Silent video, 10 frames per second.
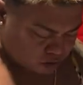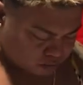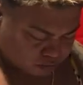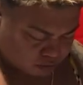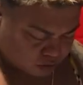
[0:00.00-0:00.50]

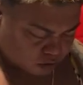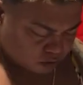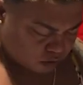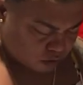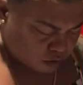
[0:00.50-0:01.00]
Baka,
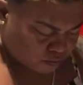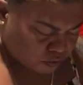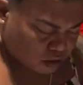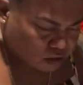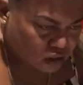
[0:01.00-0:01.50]

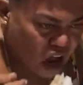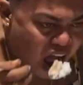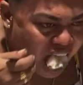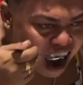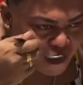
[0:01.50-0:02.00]
papahinga lang po
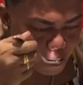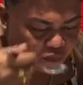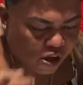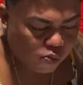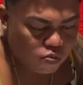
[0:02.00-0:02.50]
yan.
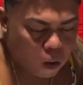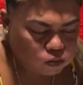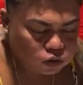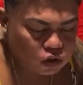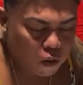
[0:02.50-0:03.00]
Bukas meron na
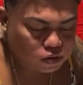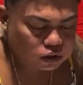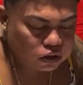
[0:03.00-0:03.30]
ulit.